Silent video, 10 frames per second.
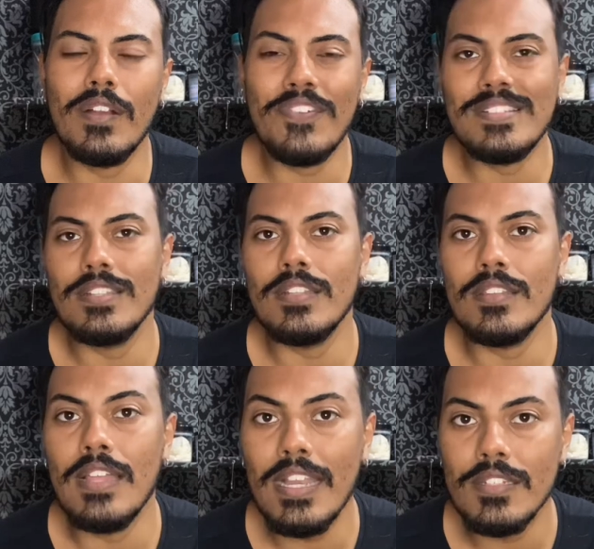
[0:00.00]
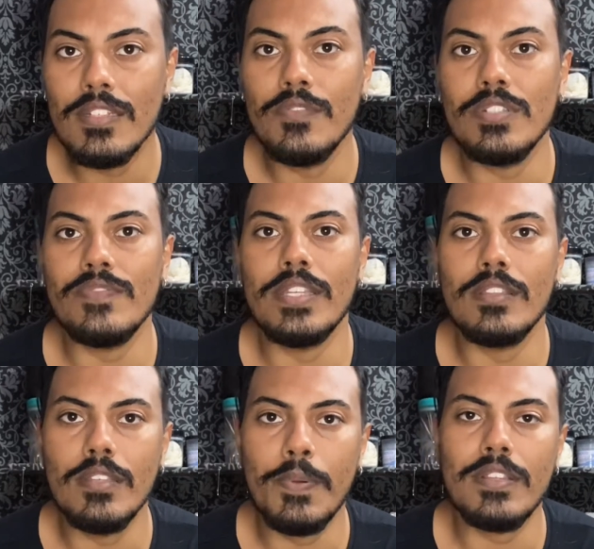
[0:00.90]
facilidade que você vai
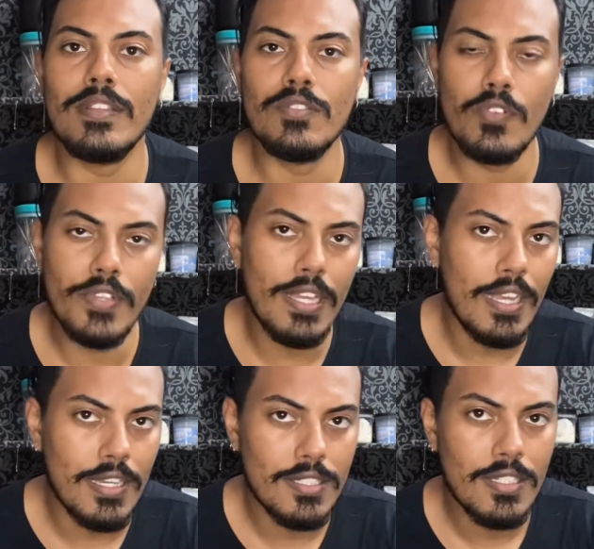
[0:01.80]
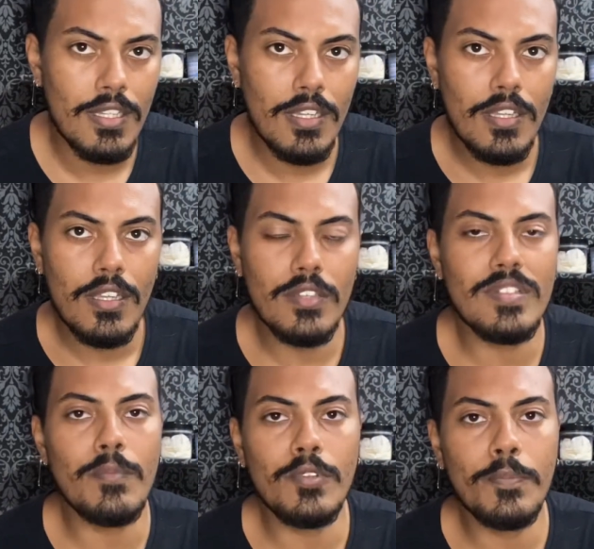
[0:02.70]
ter para estar tá desenvolvendo a arte. Isso
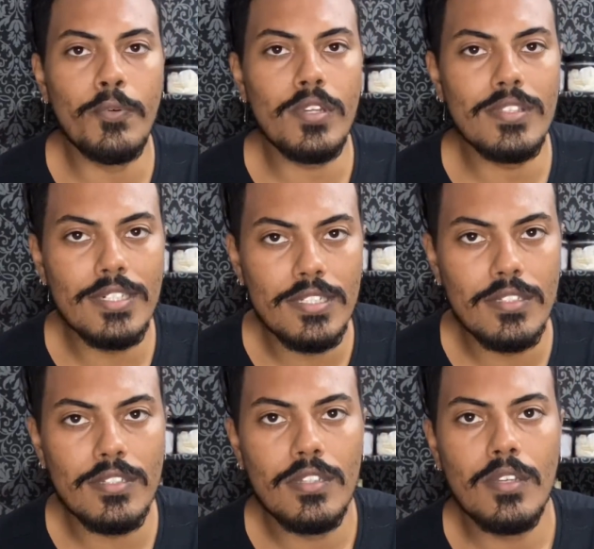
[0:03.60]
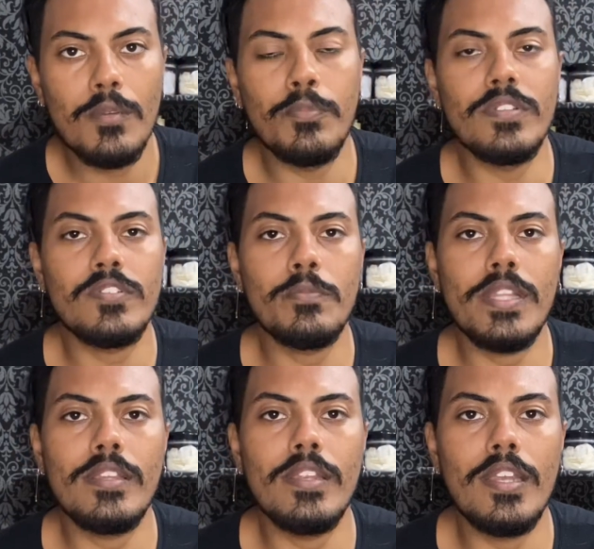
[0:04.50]
é muito importante. Por isso que o
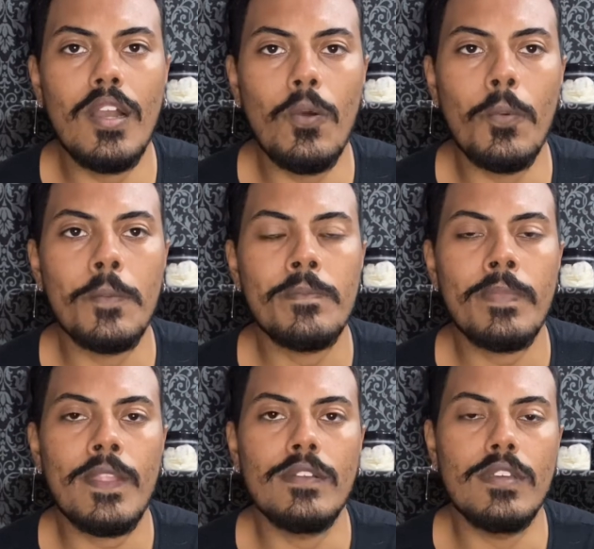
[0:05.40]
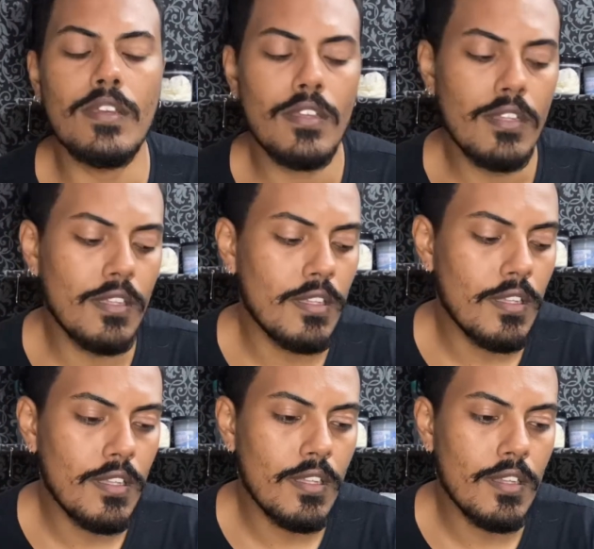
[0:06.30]
material, né,
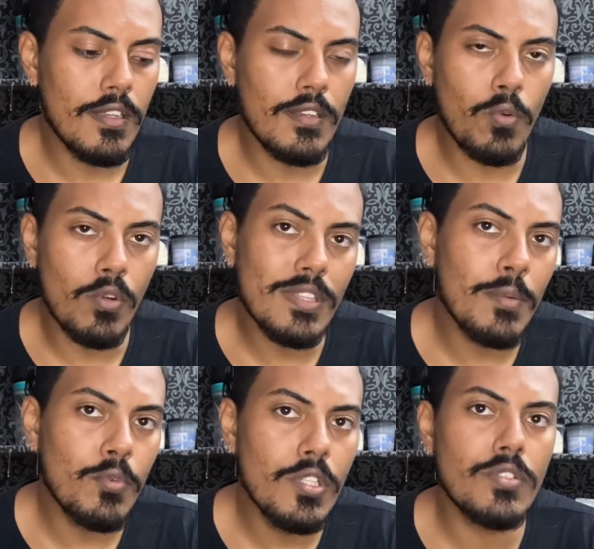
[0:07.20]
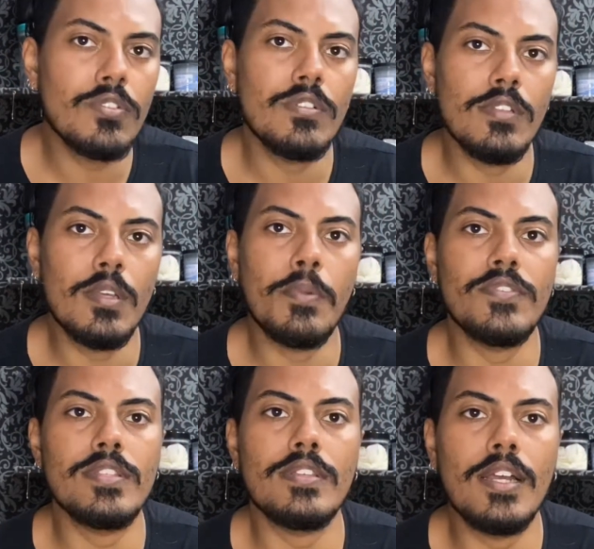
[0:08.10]
é, conta muito, né, para
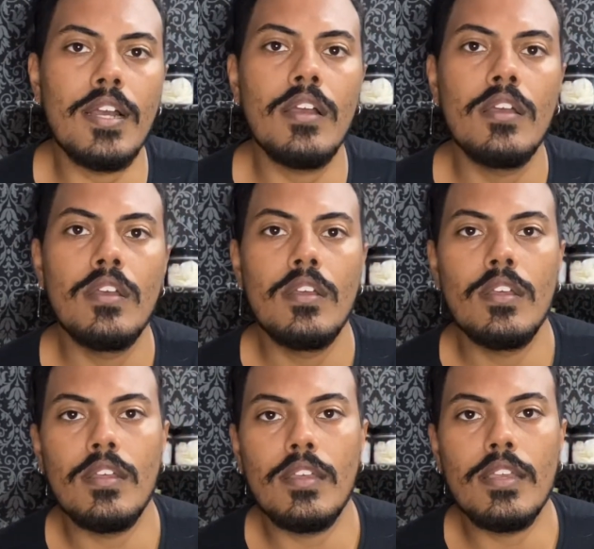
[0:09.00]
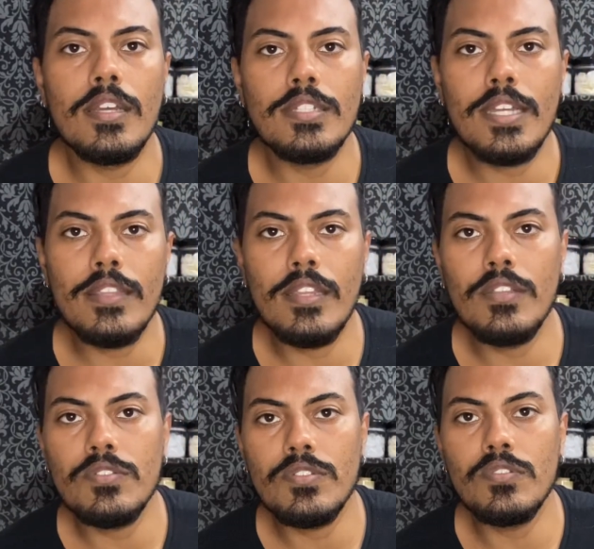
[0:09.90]
você estar tá, é, enganjado ali
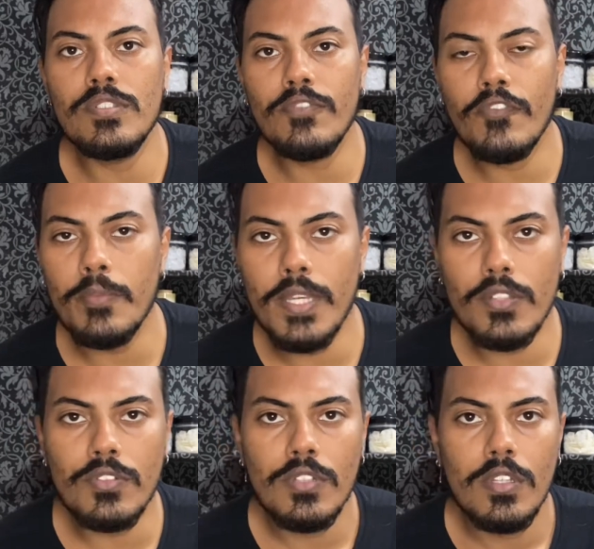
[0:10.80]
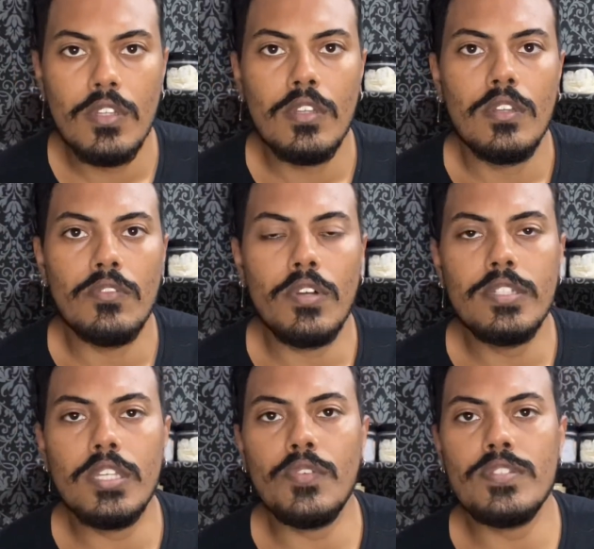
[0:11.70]
no seu desenvolvimento. Não
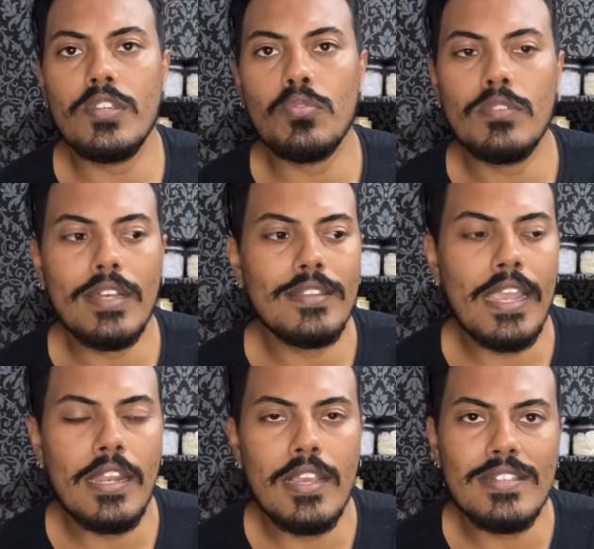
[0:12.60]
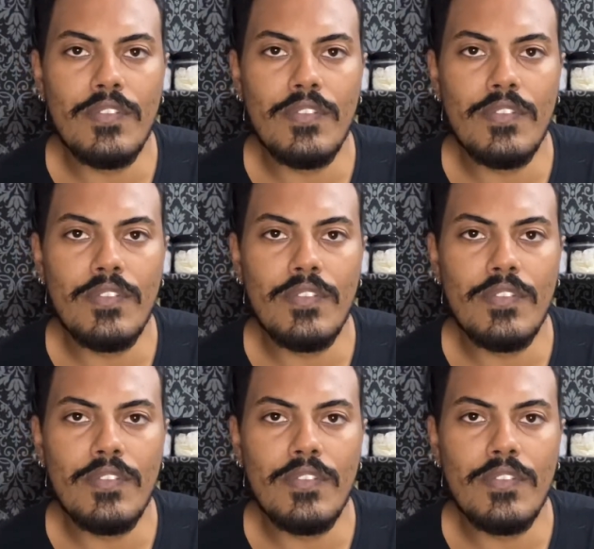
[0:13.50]
adianta você estudar técnicas